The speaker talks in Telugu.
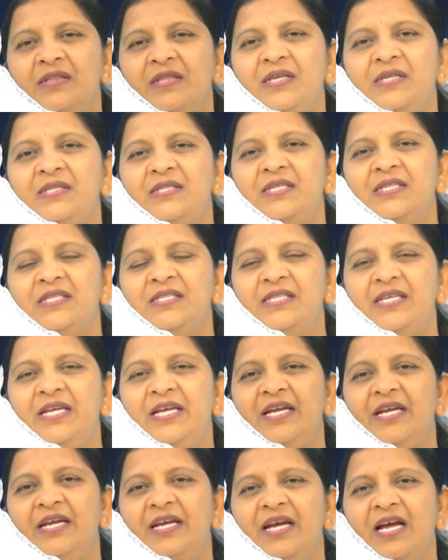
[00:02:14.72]
తీసేసి
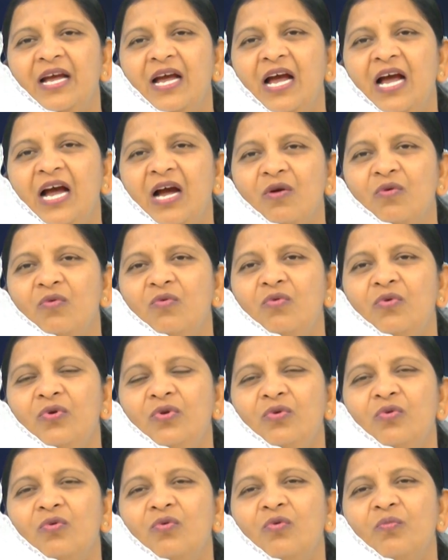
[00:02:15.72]
ఆ గూడు
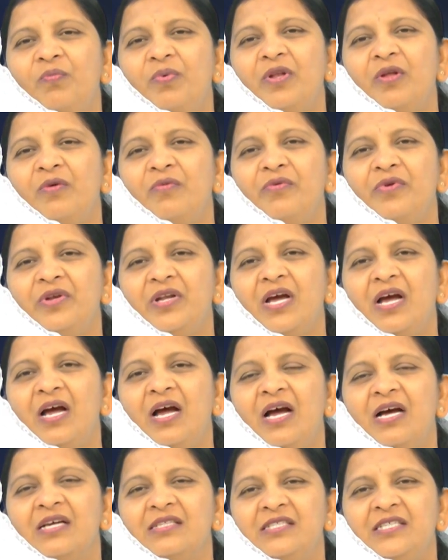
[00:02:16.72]
లోపల ఉన్న
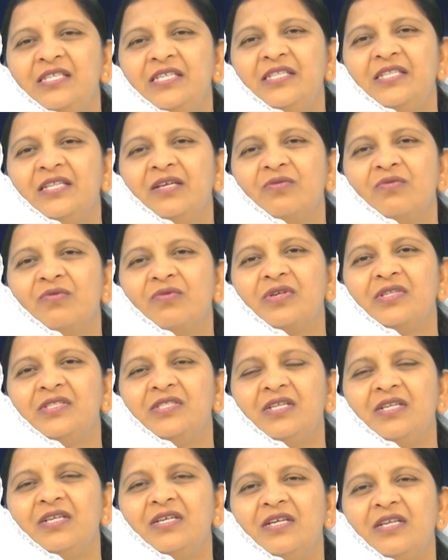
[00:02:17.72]
ఆ చీత కుక్క
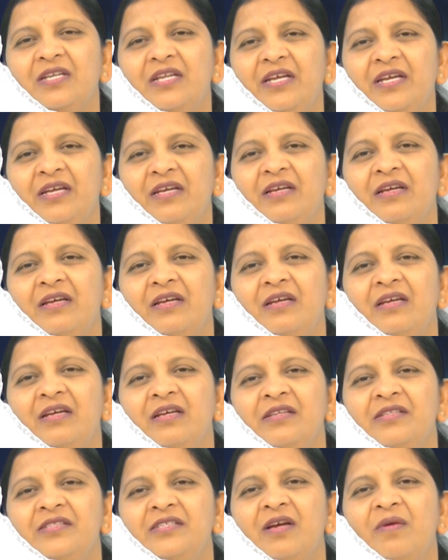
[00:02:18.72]
చిలుకని
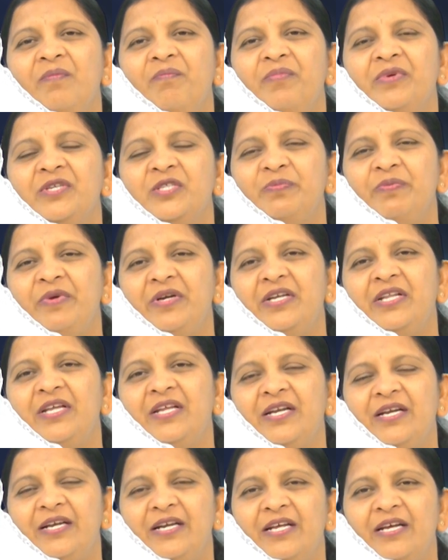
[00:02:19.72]
చంపేసి
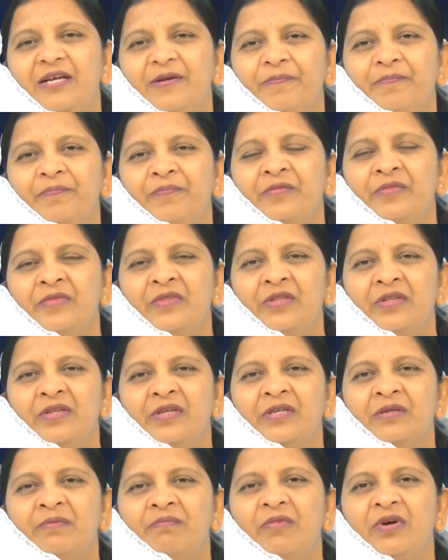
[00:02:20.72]
పెట్టారంట
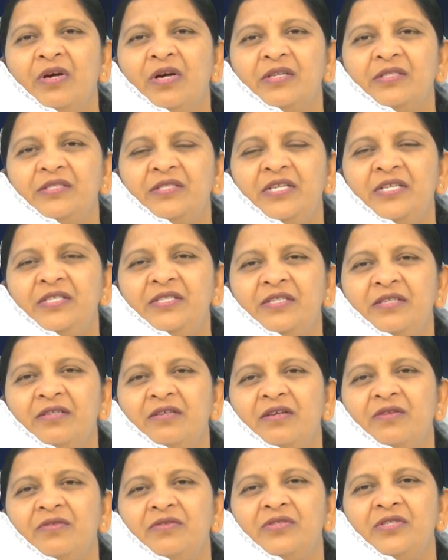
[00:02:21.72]
మా టీచర్
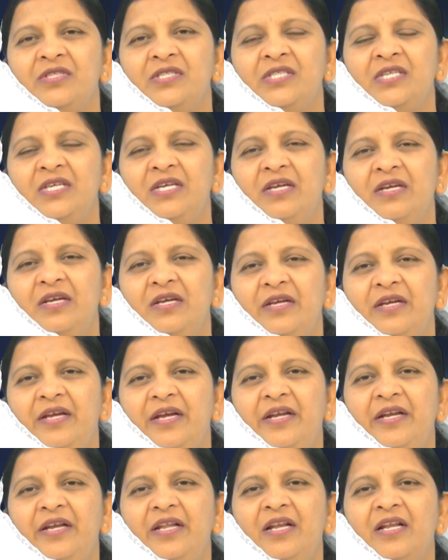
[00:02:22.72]
గారు వచ్చేసి
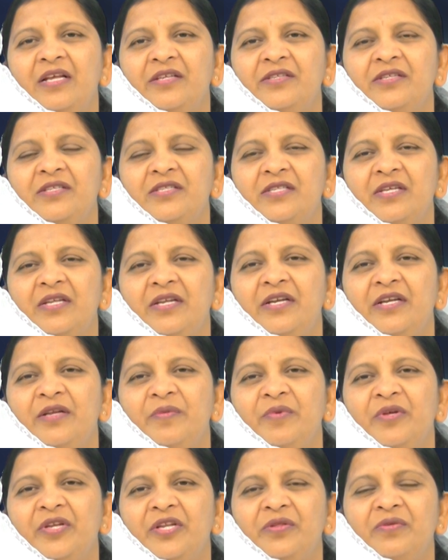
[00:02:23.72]
ఏంటి ఇలా చేశారేంటి
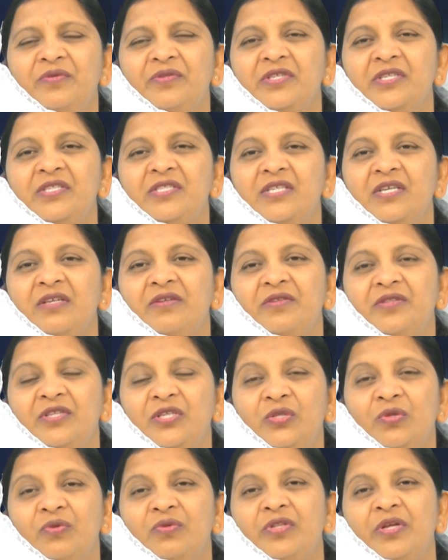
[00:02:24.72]
మీరు ఎందుకు చేశారు ఇంత
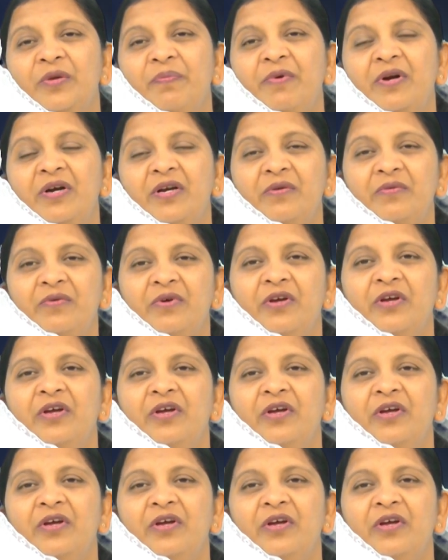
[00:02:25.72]
తొందరపాటు